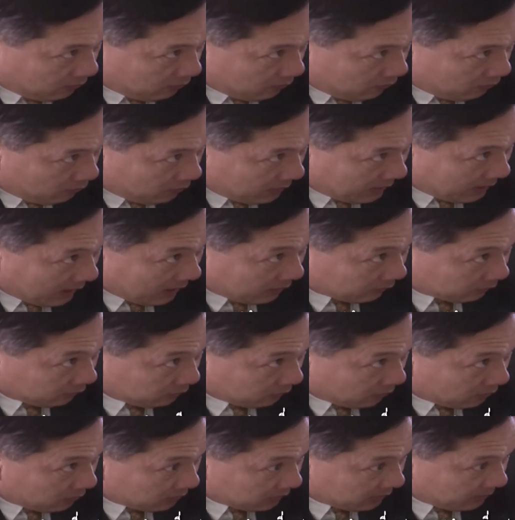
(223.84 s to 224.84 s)
พวกเราทุก
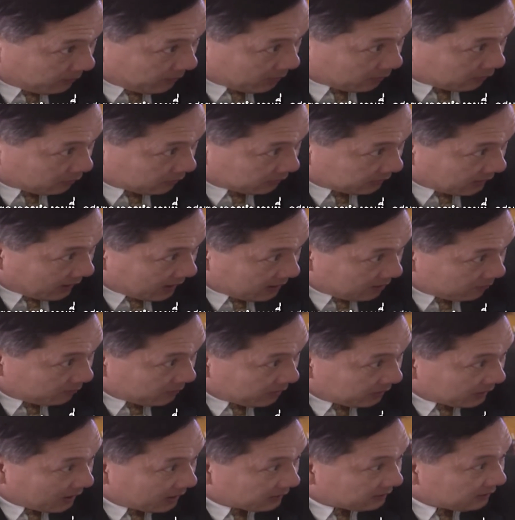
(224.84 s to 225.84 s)
คนที่เป็นคนไทยเรามี
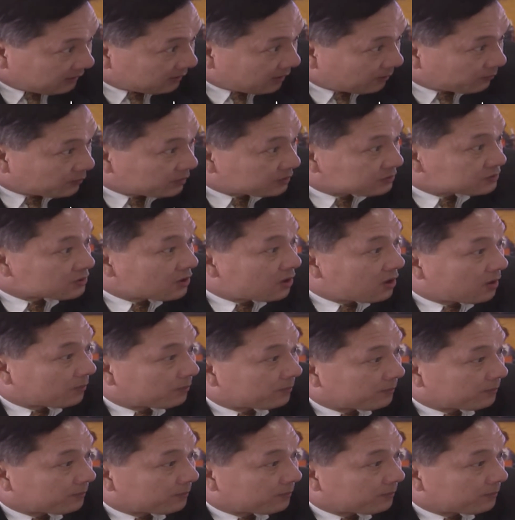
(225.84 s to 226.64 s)
หน้าที่รับผิดชอบ